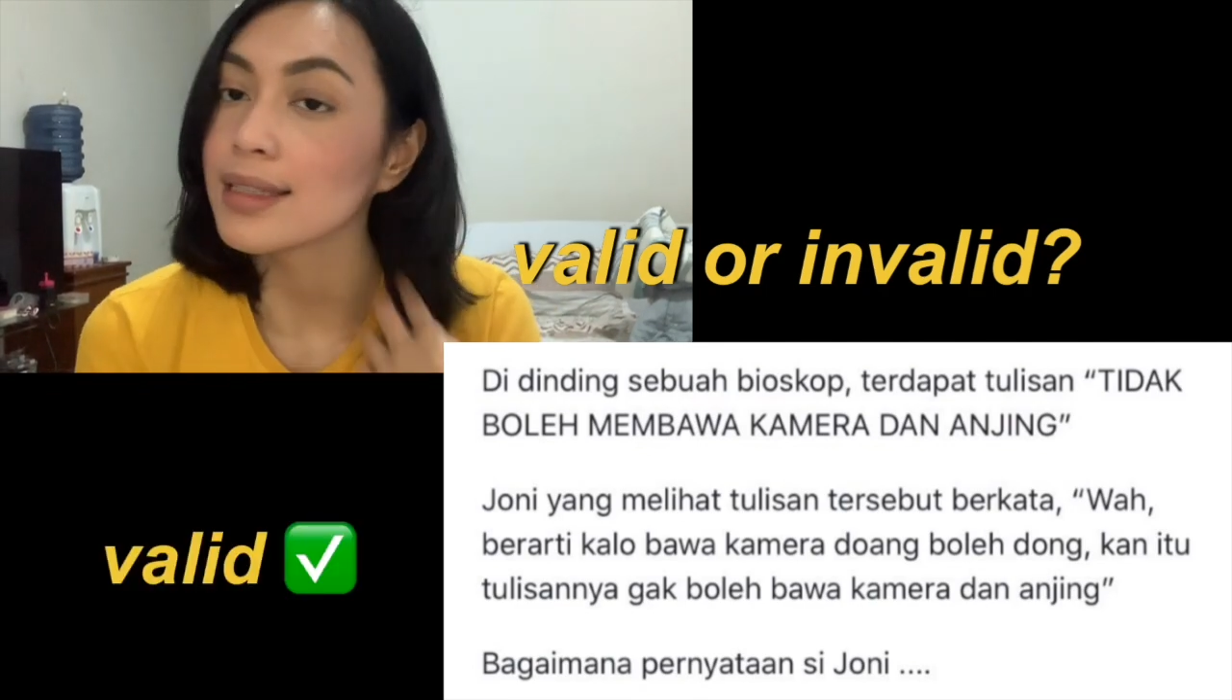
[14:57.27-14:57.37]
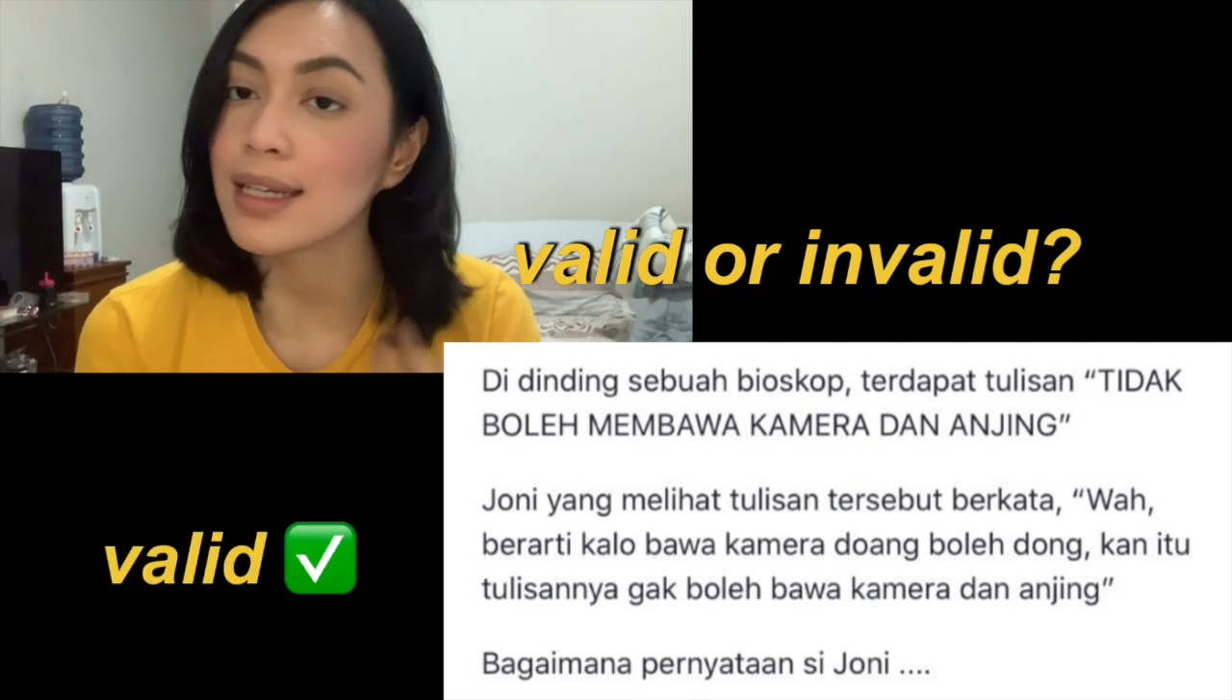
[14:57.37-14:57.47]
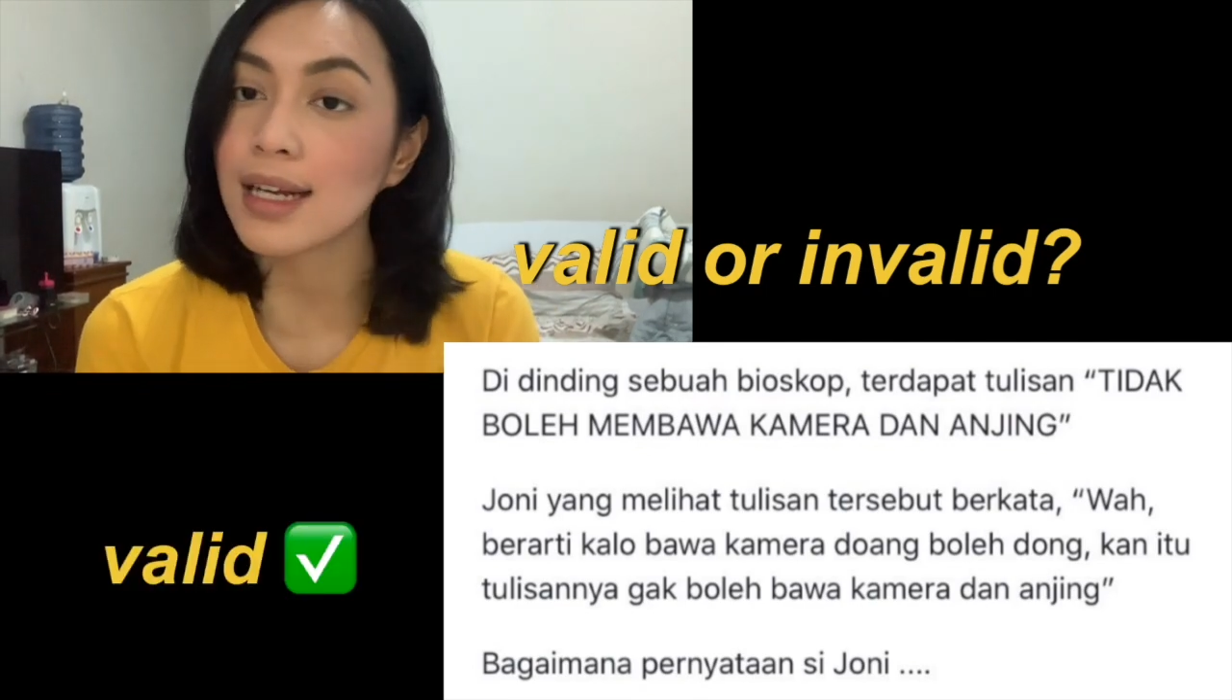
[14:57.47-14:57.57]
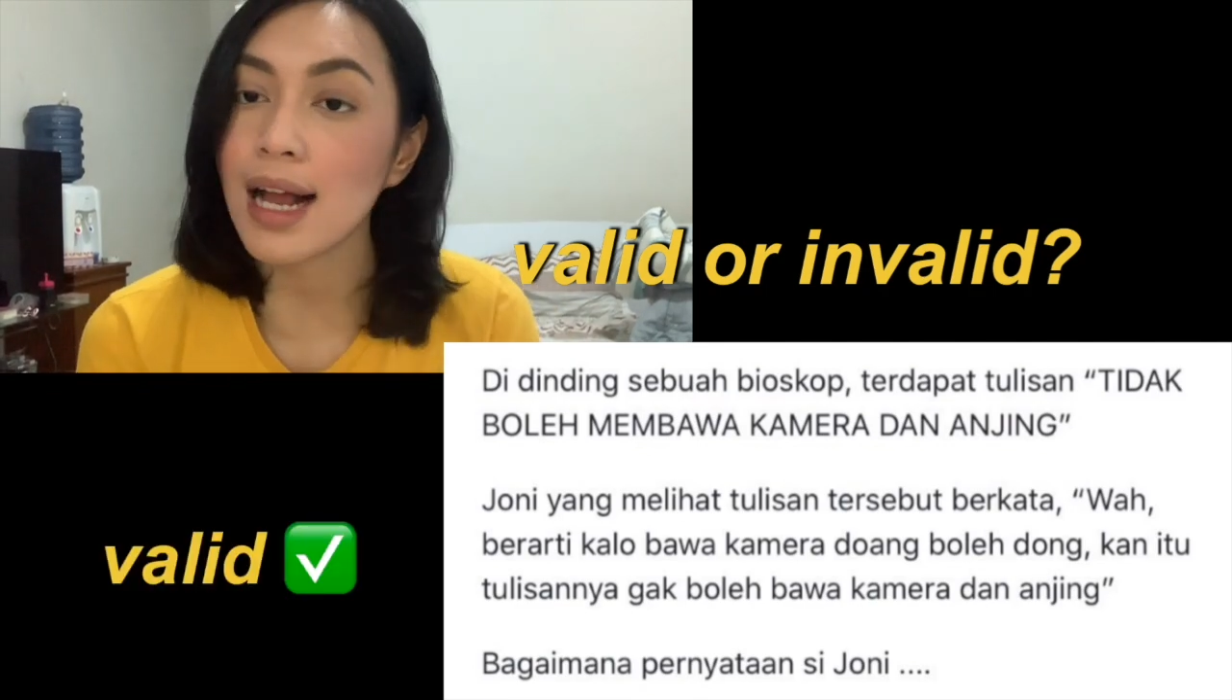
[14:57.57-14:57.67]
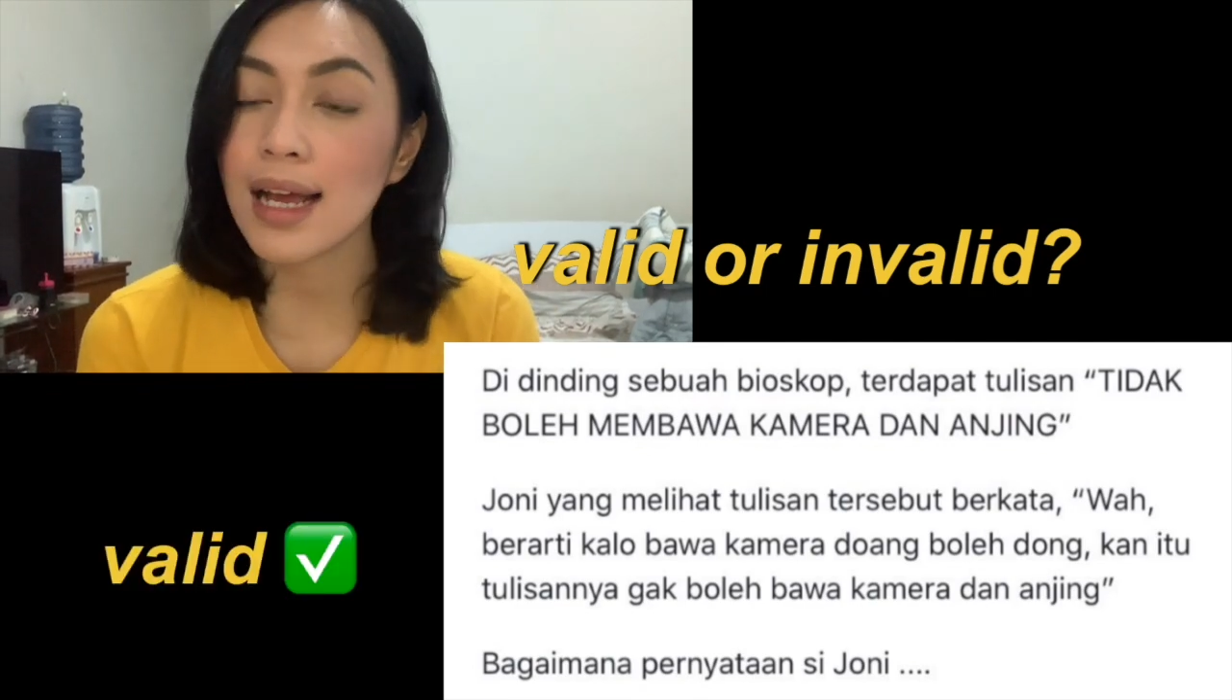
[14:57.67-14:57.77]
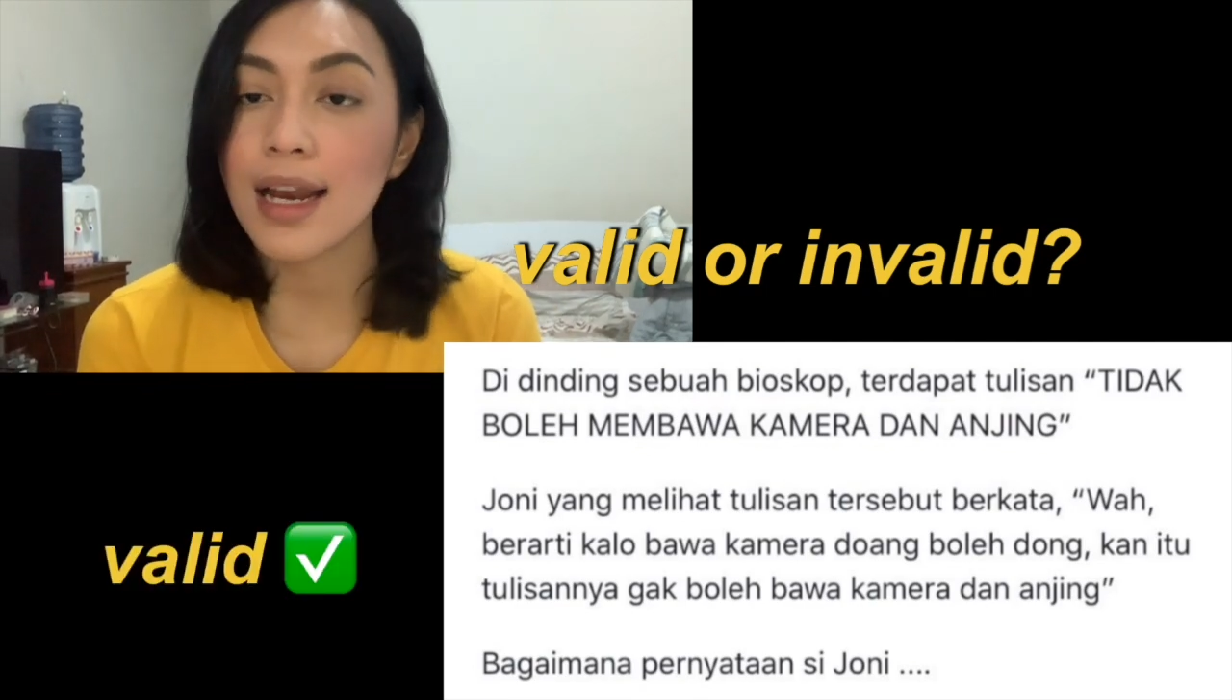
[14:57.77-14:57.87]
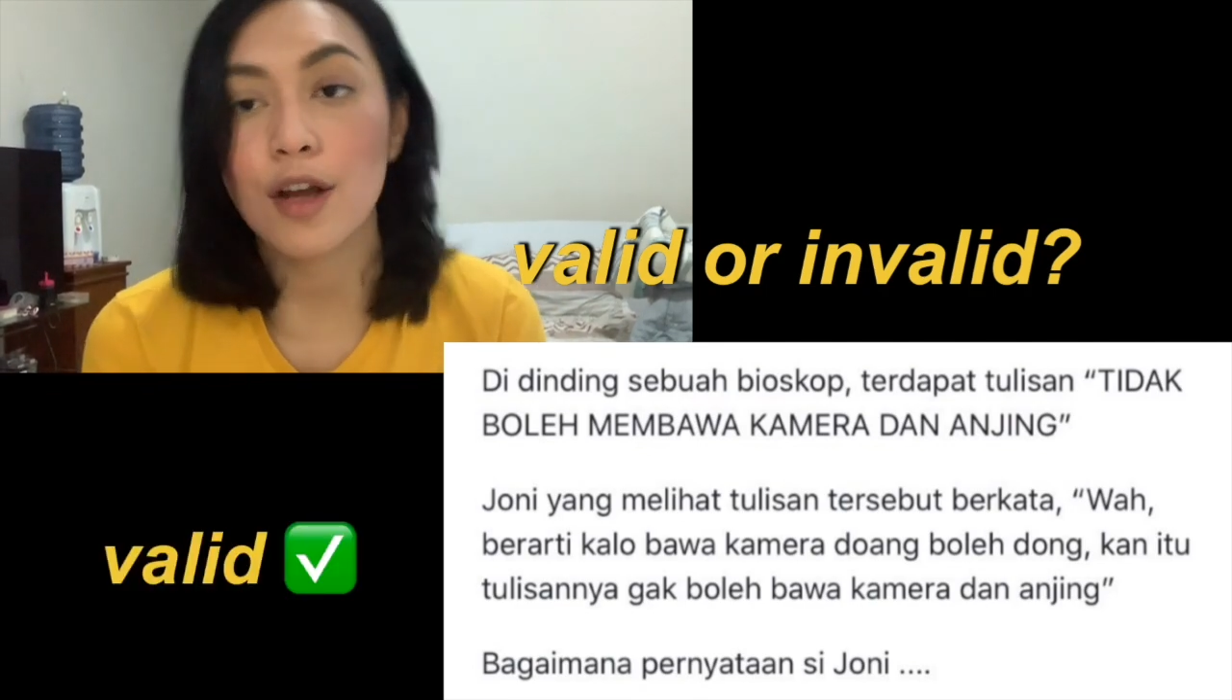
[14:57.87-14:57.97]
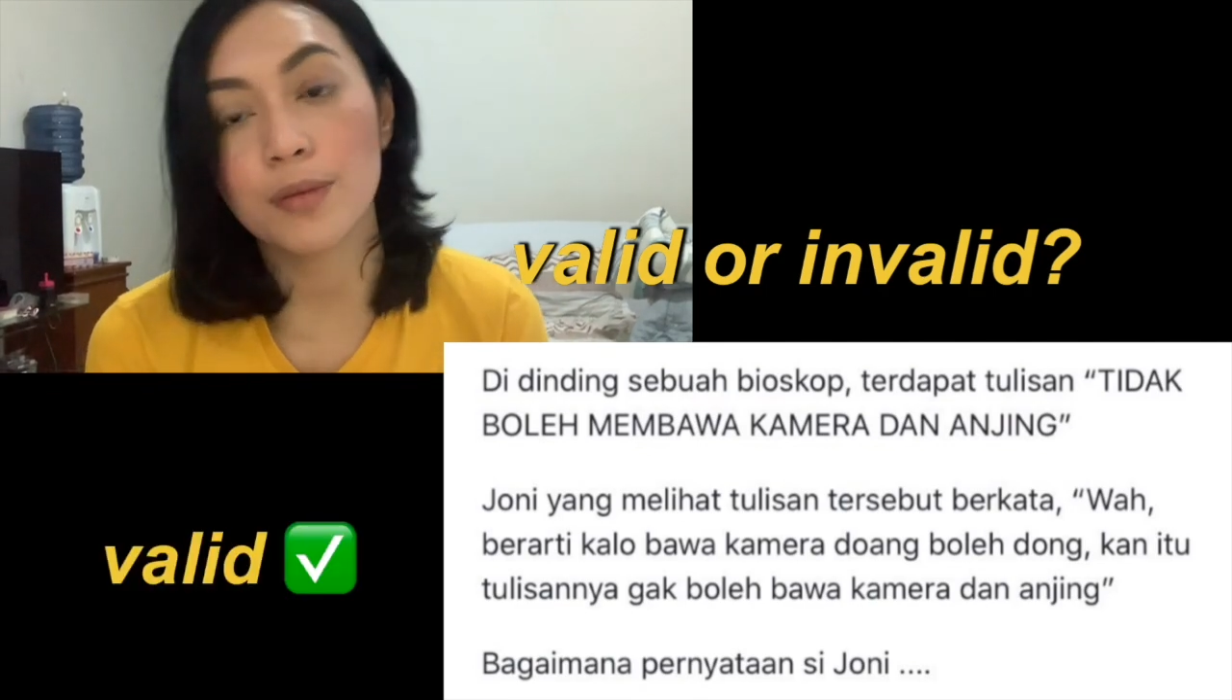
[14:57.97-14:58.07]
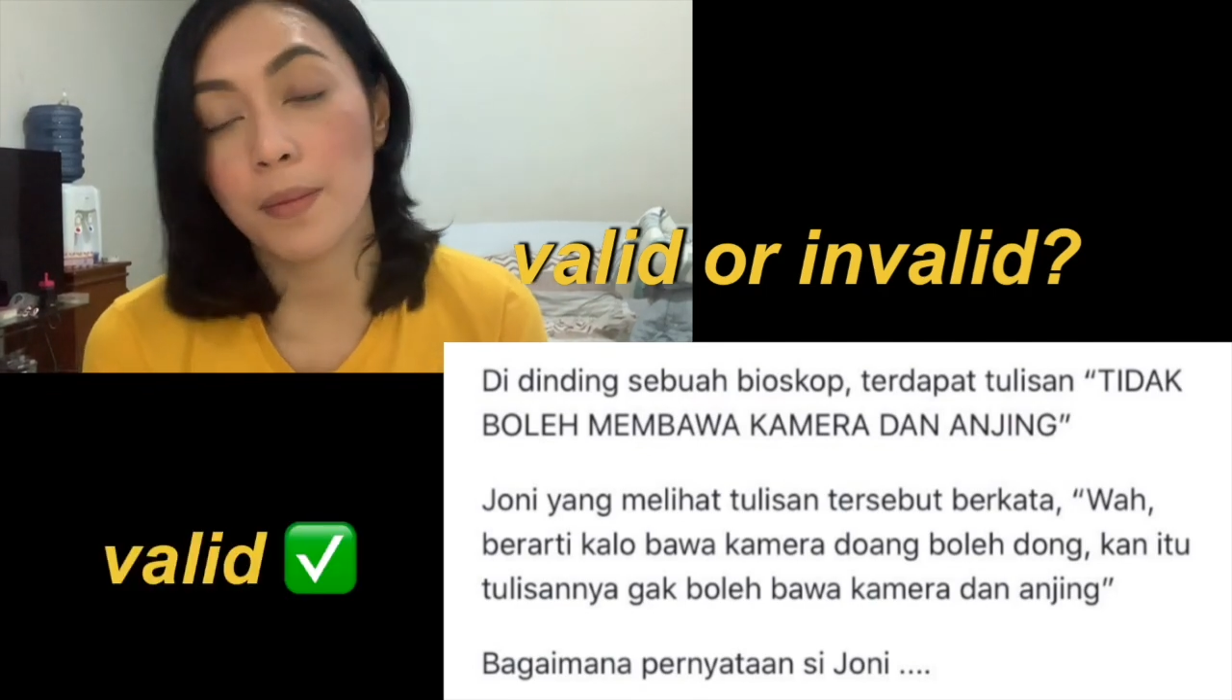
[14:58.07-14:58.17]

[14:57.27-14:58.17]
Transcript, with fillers: Jadi kalian harus